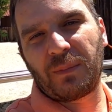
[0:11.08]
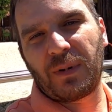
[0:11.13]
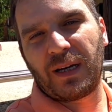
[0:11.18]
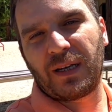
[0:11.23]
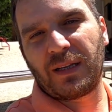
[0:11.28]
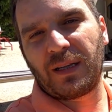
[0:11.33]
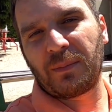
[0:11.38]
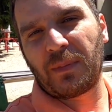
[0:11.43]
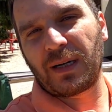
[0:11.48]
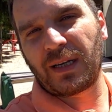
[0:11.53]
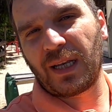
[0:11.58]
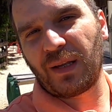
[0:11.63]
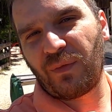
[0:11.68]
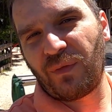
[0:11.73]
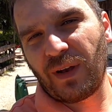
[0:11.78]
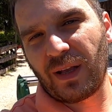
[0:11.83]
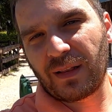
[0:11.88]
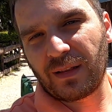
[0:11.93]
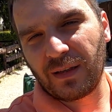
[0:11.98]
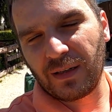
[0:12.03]
Almanya'da
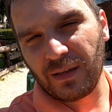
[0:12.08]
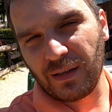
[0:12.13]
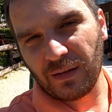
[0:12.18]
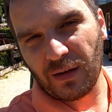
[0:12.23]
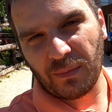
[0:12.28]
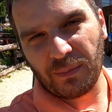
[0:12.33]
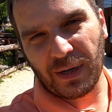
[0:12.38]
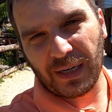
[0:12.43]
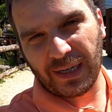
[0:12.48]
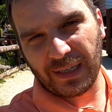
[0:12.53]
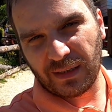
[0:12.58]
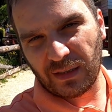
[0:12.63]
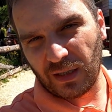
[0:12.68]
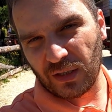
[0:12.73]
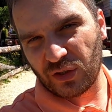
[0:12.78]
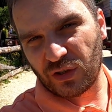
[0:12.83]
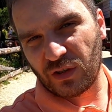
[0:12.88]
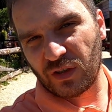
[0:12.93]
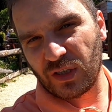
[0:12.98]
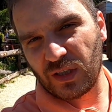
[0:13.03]
market fiyatları, market
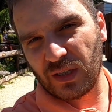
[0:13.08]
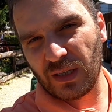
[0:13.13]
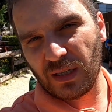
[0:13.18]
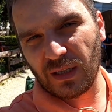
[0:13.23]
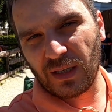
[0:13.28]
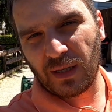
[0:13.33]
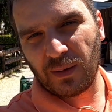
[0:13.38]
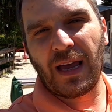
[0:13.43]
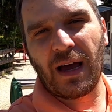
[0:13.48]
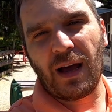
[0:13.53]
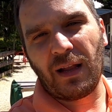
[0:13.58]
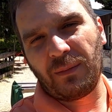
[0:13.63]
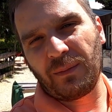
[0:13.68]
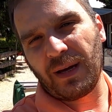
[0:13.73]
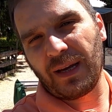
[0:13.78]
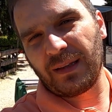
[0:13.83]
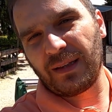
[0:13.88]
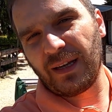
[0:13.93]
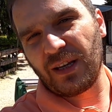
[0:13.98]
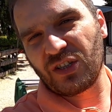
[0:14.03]
alışverişi veya
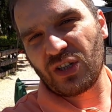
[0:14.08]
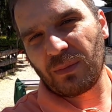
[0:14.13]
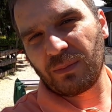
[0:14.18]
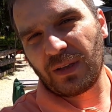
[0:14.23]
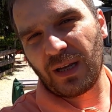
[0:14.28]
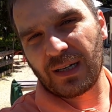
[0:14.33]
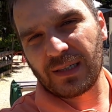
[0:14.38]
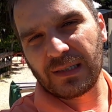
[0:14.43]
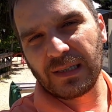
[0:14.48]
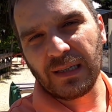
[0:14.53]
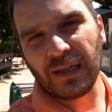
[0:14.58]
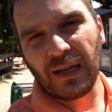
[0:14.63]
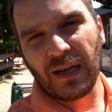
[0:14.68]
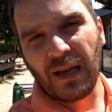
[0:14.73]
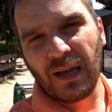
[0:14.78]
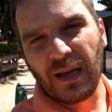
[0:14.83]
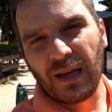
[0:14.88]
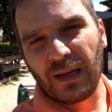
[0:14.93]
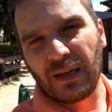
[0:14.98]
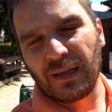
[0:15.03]
Almanya'da yaşam tarzı
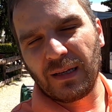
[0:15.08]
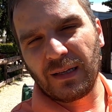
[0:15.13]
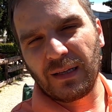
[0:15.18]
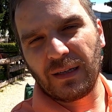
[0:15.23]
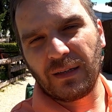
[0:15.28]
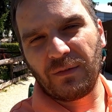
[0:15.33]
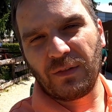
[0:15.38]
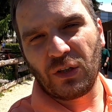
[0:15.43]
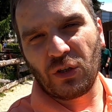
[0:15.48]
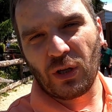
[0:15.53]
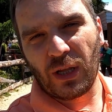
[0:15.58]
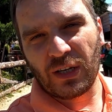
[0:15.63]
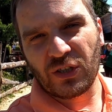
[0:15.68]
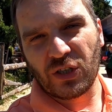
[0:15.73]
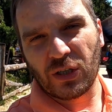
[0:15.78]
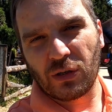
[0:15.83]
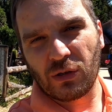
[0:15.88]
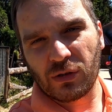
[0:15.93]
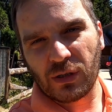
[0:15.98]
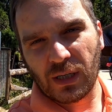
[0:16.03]
e,
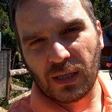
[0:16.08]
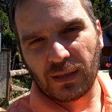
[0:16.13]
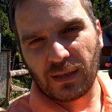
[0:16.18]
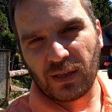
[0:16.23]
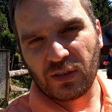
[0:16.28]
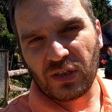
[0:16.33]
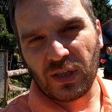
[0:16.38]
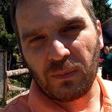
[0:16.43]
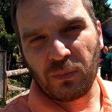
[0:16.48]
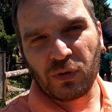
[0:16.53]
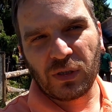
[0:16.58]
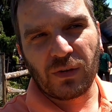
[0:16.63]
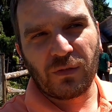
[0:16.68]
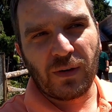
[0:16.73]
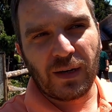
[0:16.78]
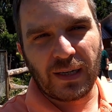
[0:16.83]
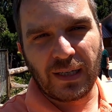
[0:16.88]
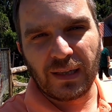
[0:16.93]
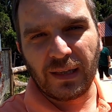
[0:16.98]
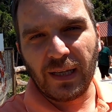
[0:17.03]
videolar çekiyoruz arkadaşlar. Bu
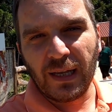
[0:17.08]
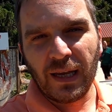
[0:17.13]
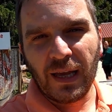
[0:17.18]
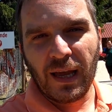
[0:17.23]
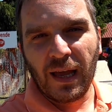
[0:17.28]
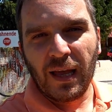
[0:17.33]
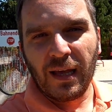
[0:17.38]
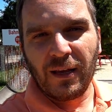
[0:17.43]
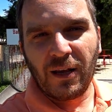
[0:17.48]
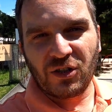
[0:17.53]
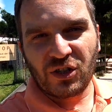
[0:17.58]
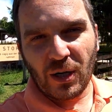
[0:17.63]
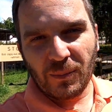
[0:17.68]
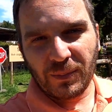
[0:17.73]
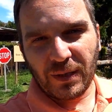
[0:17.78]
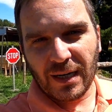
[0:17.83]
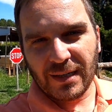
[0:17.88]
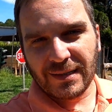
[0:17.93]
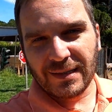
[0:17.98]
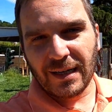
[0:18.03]
seferkinde
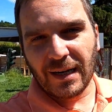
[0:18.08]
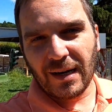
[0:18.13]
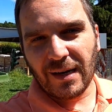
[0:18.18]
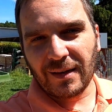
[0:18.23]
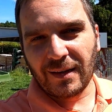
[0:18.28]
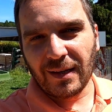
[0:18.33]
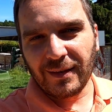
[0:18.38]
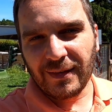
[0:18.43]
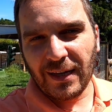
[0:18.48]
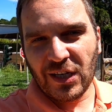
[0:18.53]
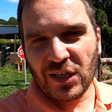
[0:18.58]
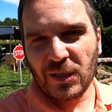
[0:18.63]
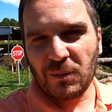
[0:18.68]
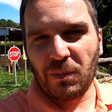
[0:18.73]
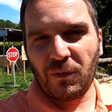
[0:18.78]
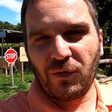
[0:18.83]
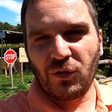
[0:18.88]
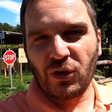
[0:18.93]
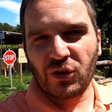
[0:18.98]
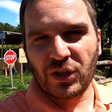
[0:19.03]
yaşam tarzını anlatan
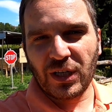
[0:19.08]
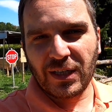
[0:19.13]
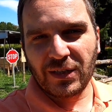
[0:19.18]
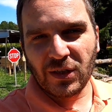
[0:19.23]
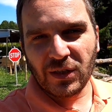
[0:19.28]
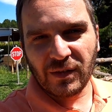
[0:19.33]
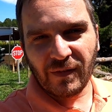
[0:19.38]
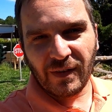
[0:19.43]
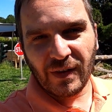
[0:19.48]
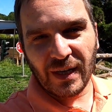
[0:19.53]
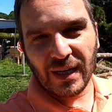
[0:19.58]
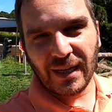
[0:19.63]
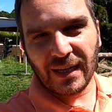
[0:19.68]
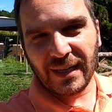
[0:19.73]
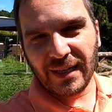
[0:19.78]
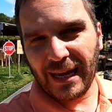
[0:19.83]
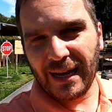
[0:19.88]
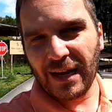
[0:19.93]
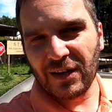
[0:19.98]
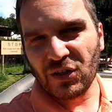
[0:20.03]
değişik bir video çekeceğiz ve
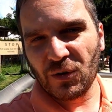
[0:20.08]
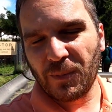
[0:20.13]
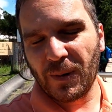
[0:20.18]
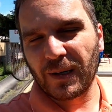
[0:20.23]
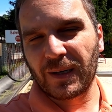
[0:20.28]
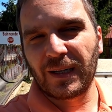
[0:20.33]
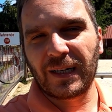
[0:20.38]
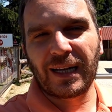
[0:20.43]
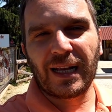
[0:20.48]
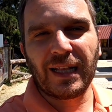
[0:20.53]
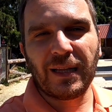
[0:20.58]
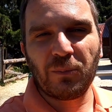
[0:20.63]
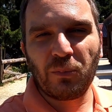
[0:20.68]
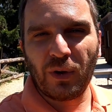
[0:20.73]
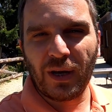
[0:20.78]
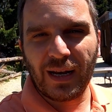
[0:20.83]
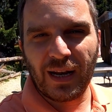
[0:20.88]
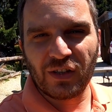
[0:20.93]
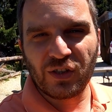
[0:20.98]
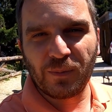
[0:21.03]
bir eğlence parkına geldik.
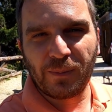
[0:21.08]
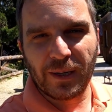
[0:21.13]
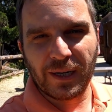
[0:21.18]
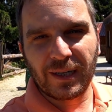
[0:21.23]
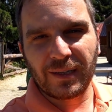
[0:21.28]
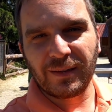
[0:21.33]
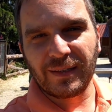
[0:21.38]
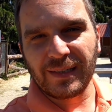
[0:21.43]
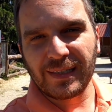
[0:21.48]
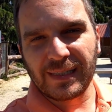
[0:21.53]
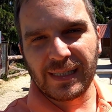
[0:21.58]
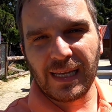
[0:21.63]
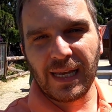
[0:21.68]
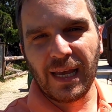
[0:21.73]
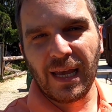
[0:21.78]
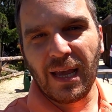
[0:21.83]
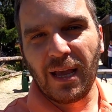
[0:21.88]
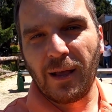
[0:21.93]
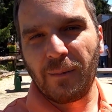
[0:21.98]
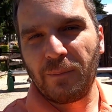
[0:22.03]
Bu eğlence parkında
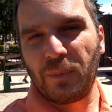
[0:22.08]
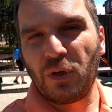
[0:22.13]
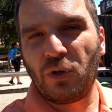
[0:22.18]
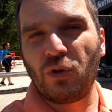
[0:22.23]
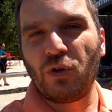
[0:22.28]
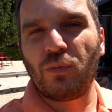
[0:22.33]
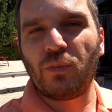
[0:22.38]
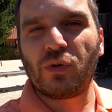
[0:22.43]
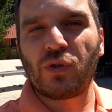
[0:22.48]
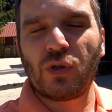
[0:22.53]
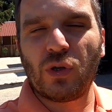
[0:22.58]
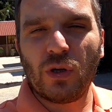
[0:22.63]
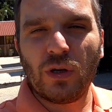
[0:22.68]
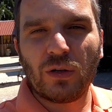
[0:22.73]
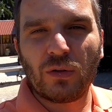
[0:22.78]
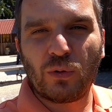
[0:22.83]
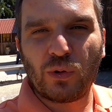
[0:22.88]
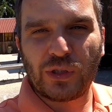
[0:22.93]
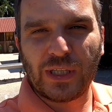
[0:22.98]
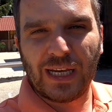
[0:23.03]
size bir
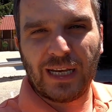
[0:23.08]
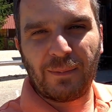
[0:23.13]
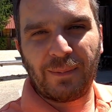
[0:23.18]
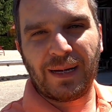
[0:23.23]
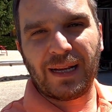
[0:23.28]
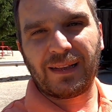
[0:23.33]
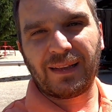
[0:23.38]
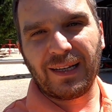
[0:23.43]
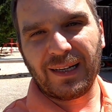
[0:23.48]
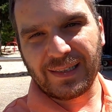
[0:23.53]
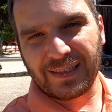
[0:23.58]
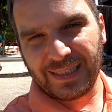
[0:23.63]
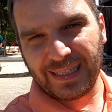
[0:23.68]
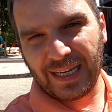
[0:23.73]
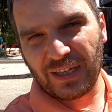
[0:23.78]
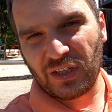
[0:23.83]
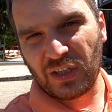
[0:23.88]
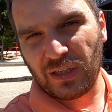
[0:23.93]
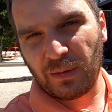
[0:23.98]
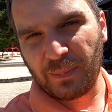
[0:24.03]
günümüzü Kuzey ile birlikte
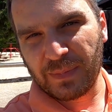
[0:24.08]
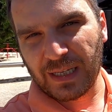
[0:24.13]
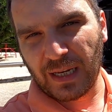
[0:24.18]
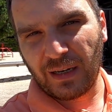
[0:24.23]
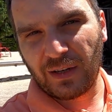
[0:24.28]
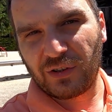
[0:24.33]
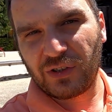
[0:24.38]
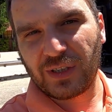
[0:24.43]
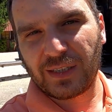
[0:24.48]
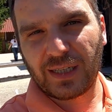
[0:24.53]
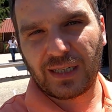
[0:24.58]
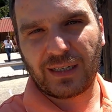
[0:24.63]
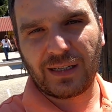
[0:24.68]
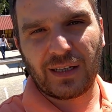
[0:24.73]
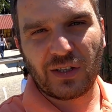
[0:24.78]
nasıl geçirdiğimizi anlatacağız